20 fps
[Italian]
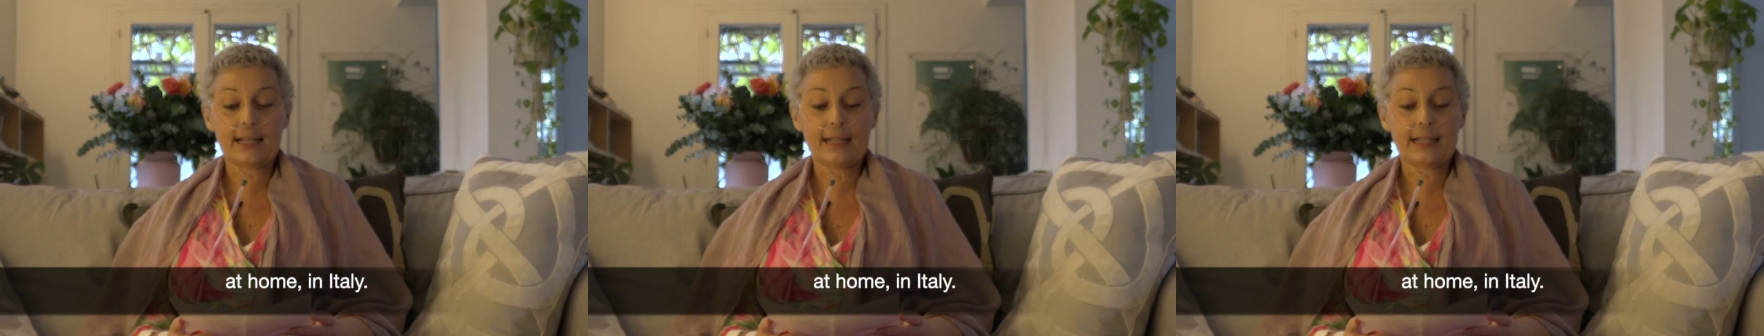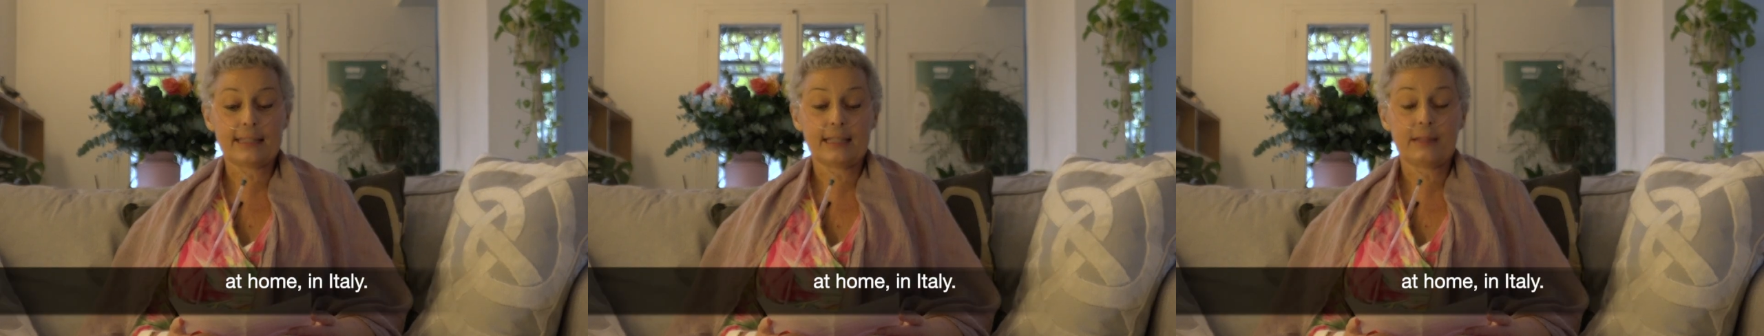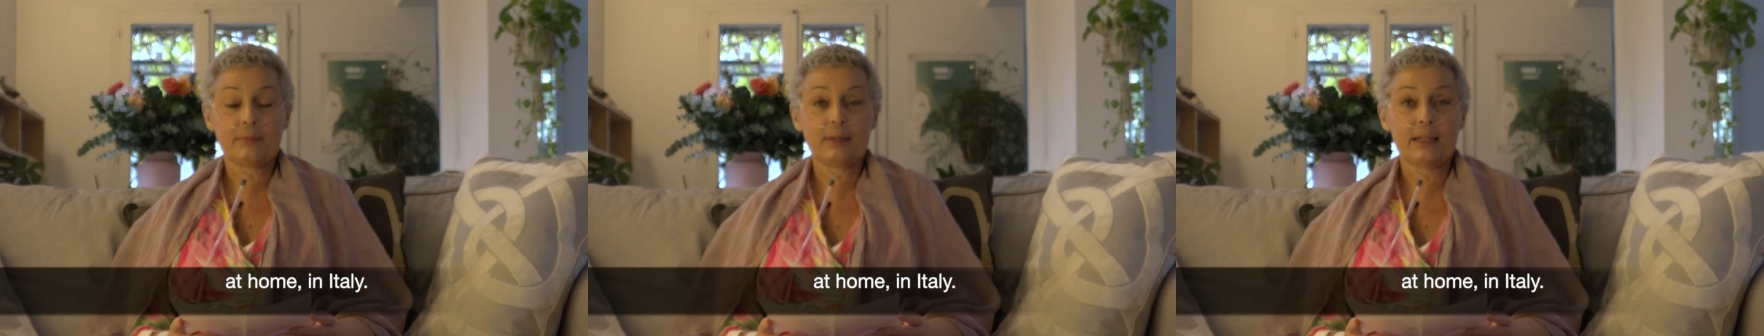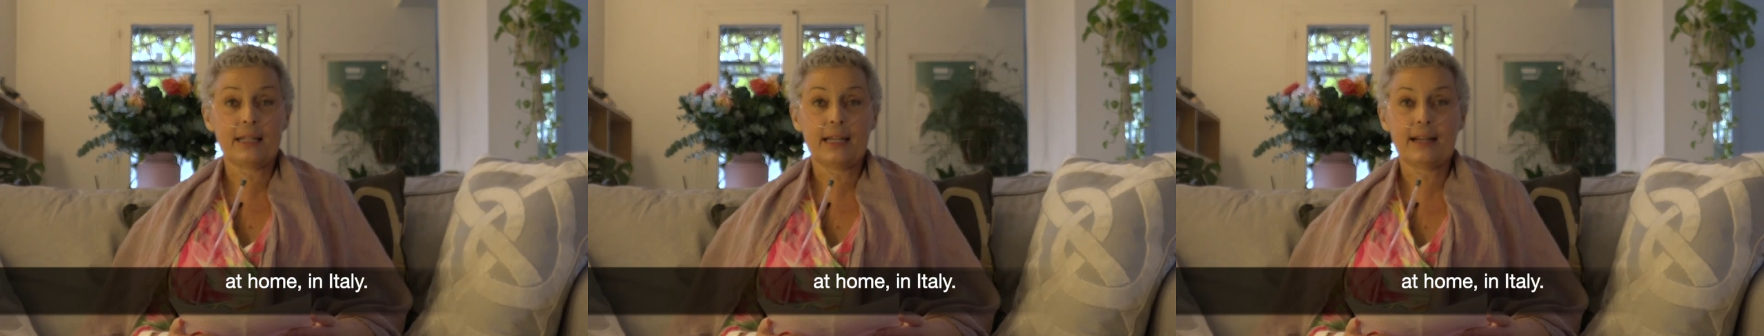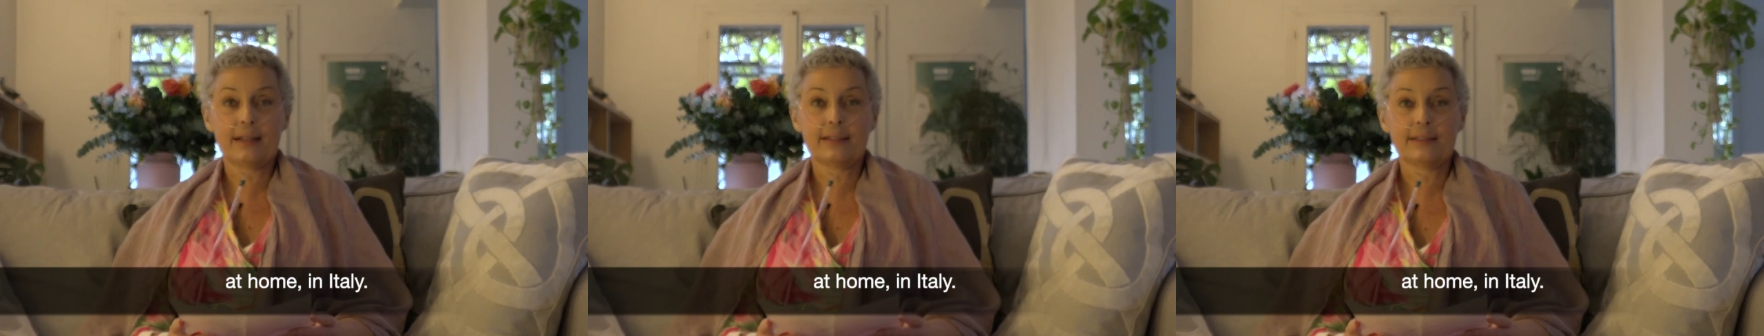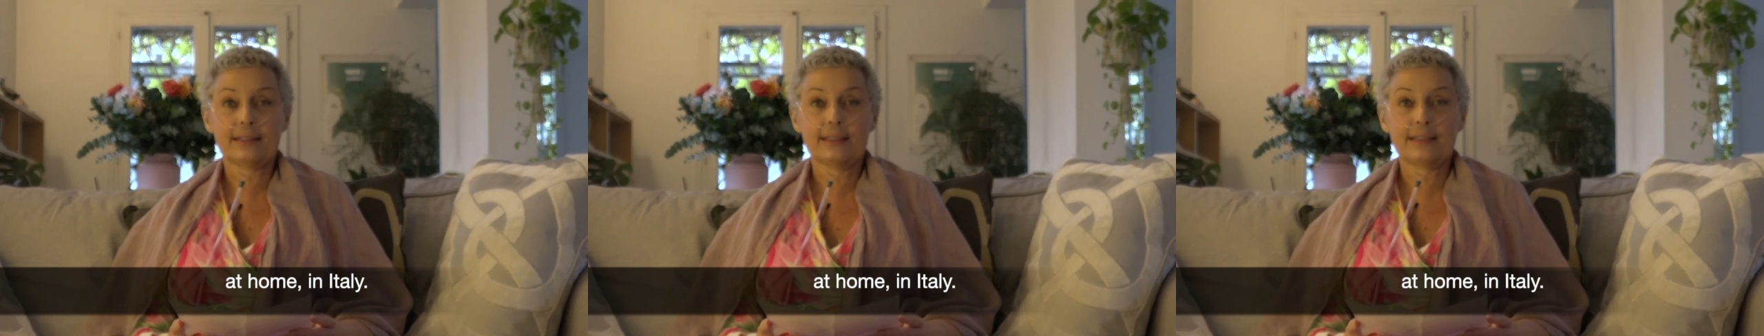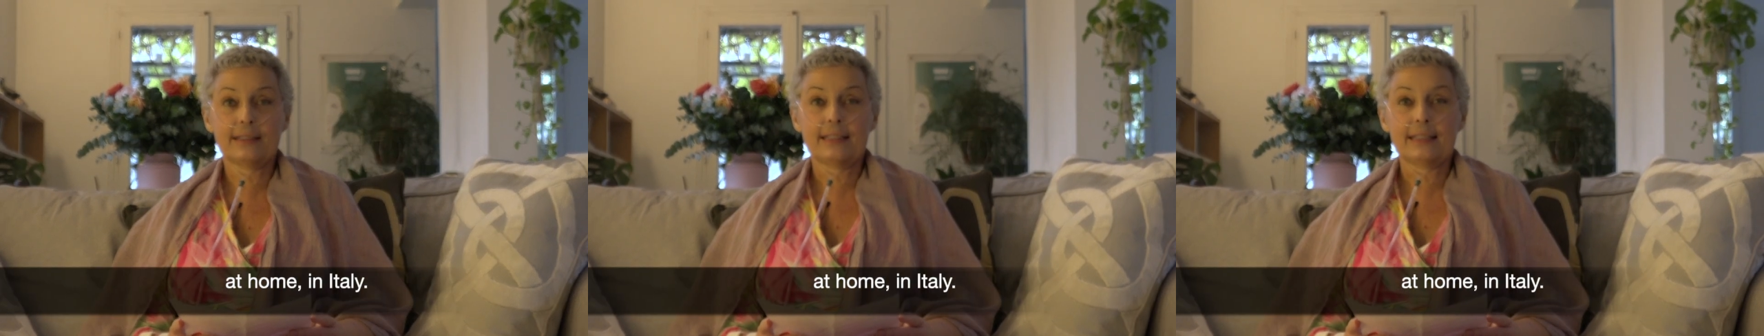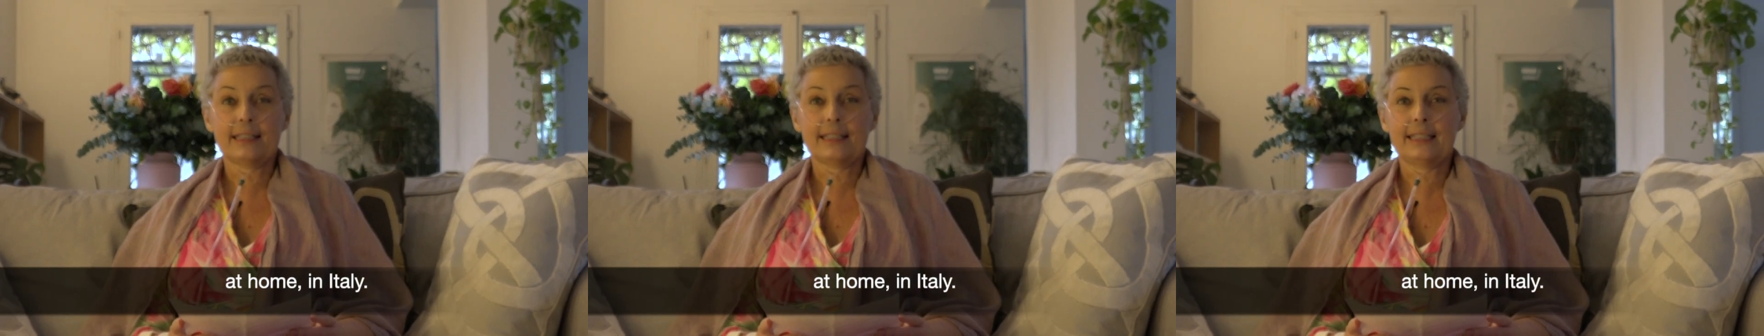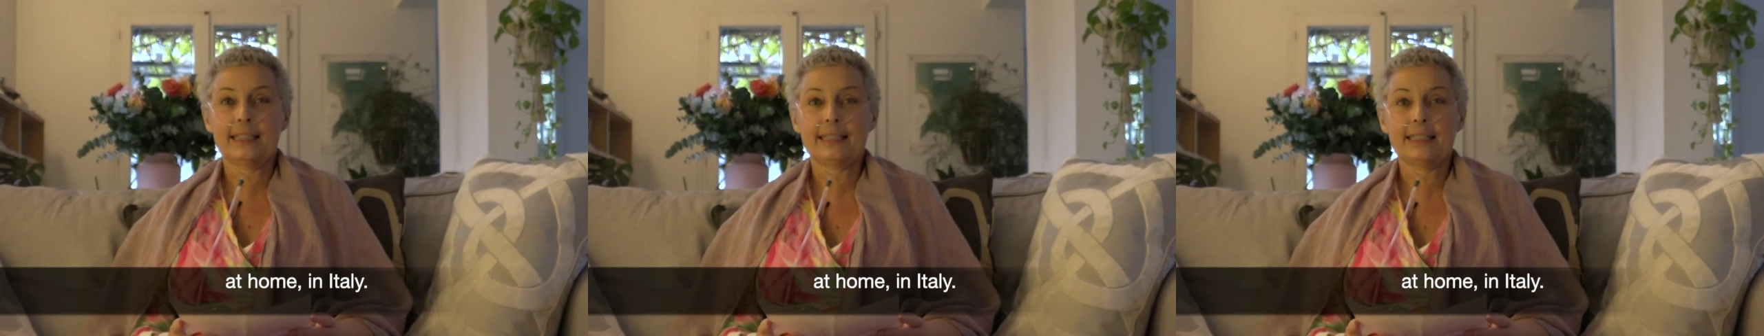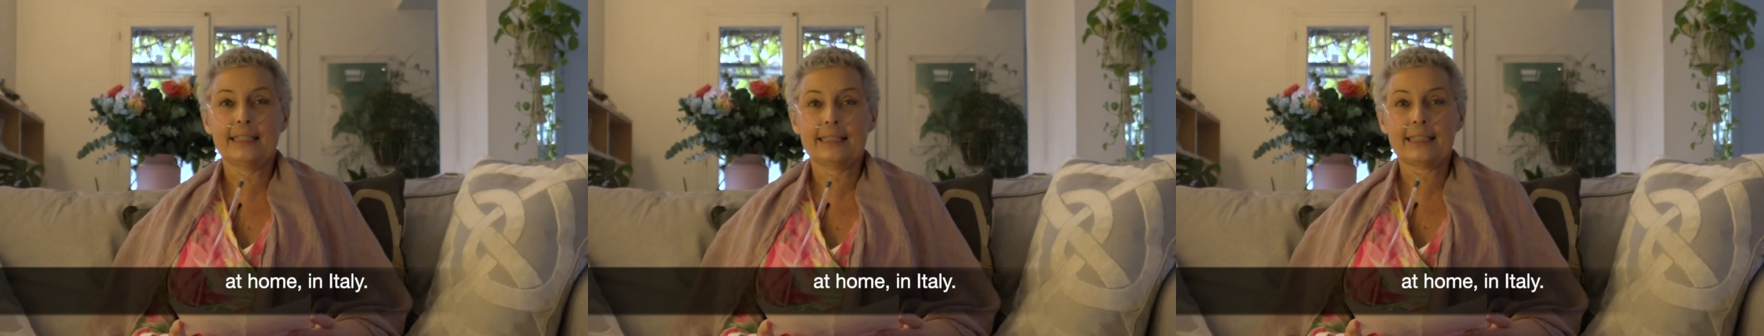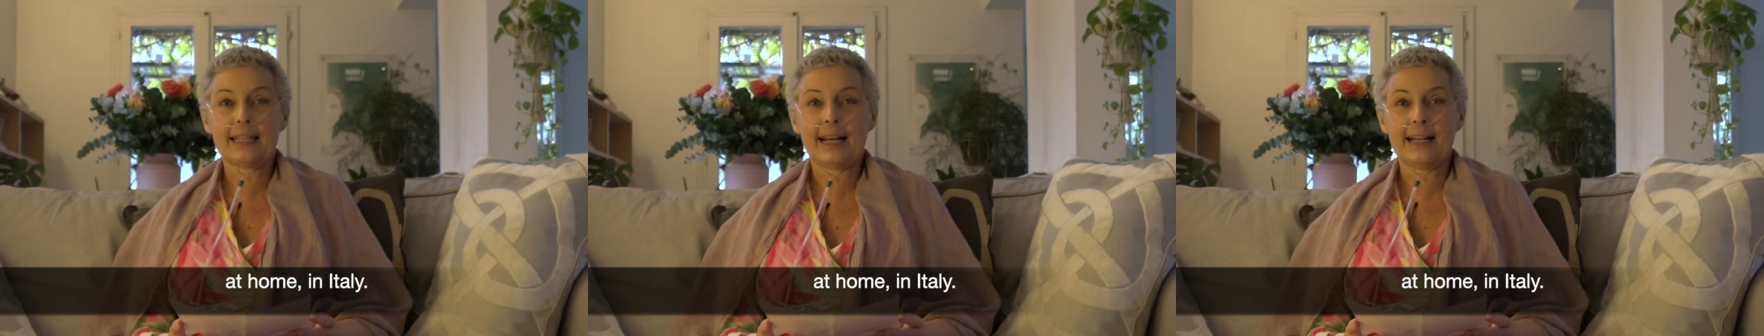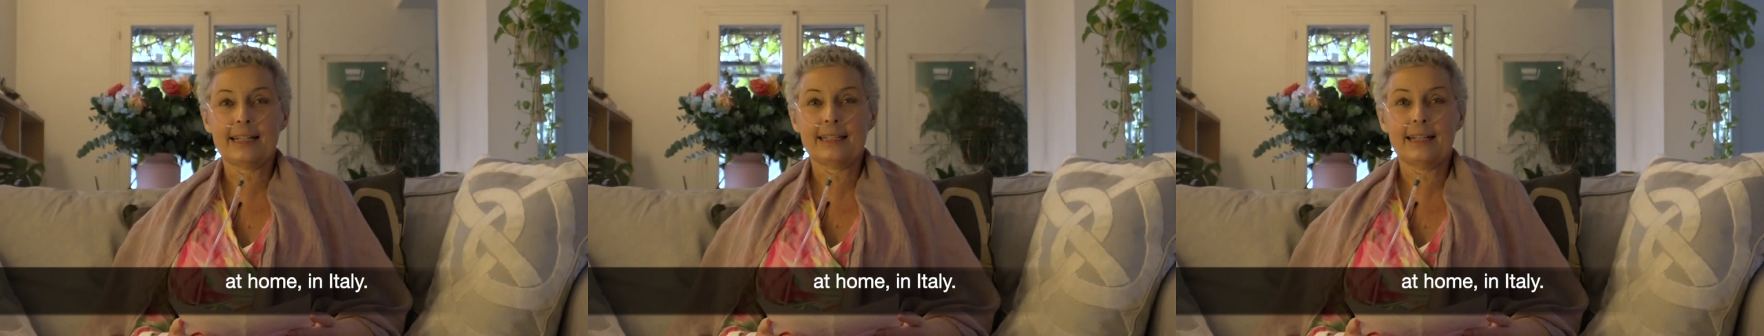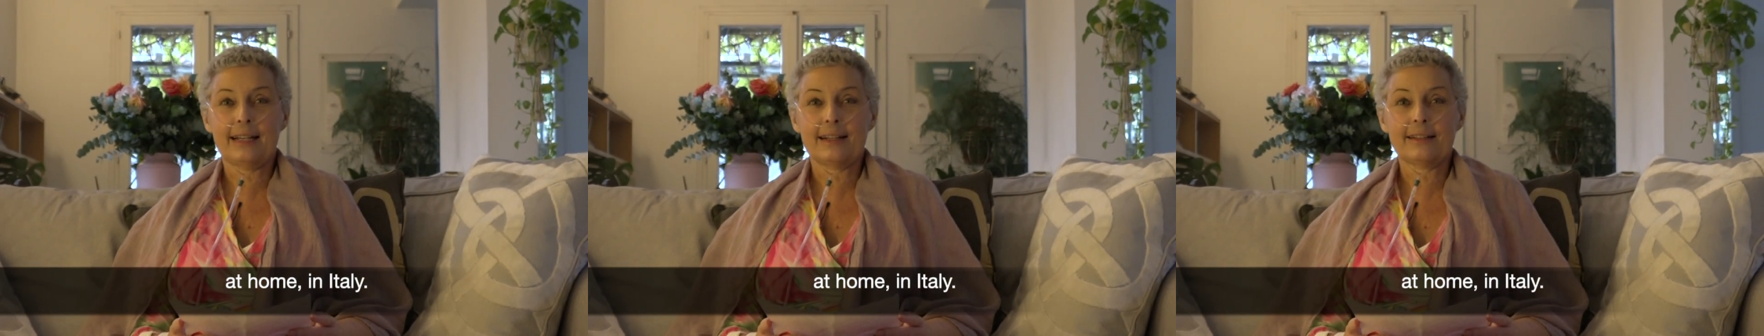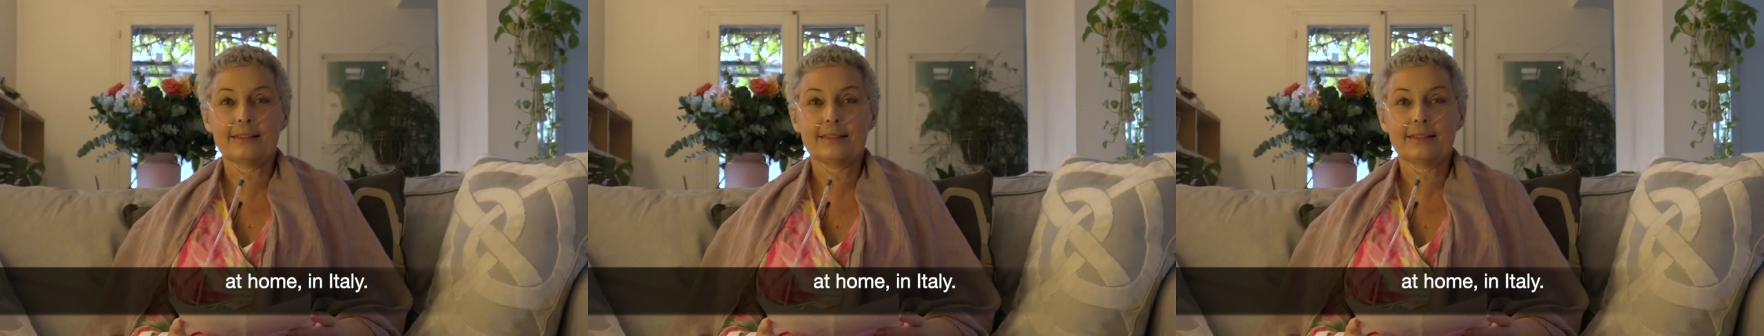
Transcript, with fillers: casa mia, in Italia.